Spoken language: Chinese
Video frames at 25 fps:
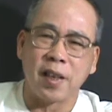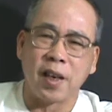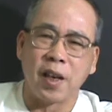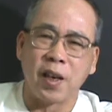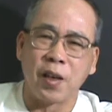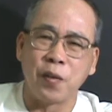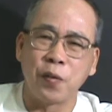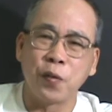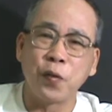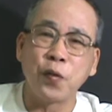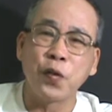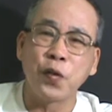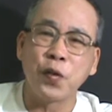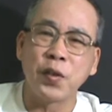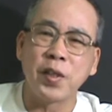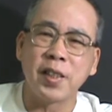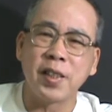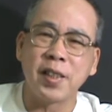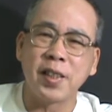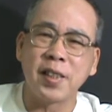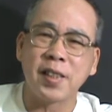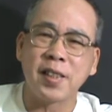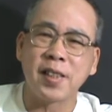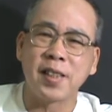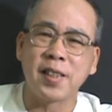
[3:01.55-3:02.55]
啊，夫
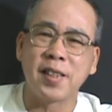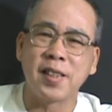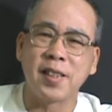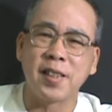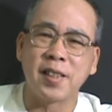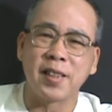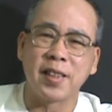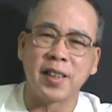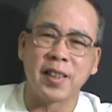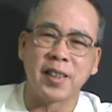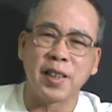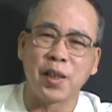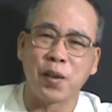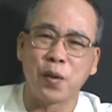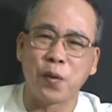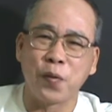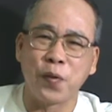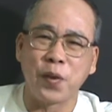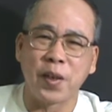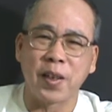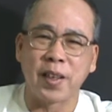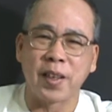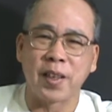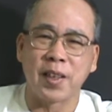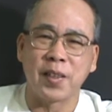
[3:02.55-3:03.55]
妻四字。等一下我
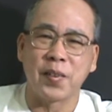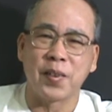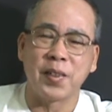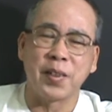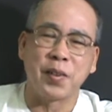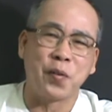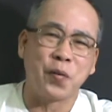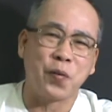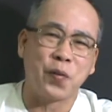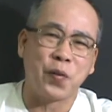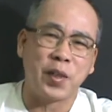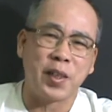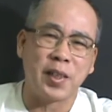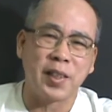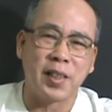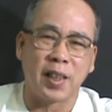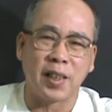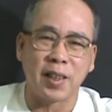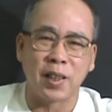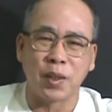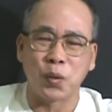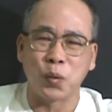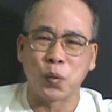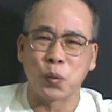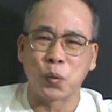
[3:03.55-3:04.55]
放给各位听，非
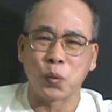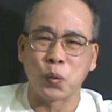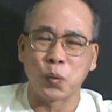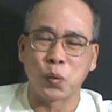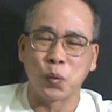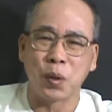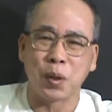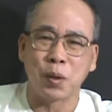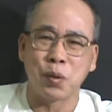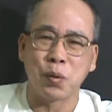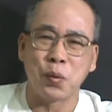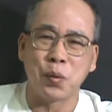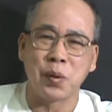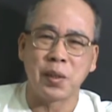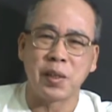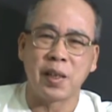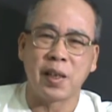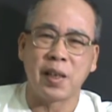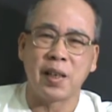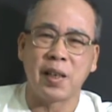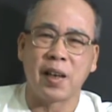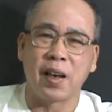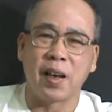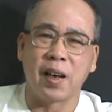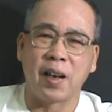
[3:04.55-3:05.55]
常的吐吐的出汁
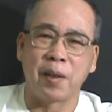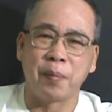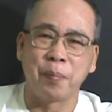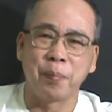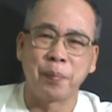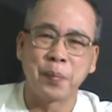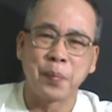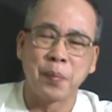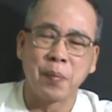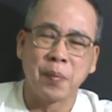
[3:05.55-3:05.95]
儿的哈。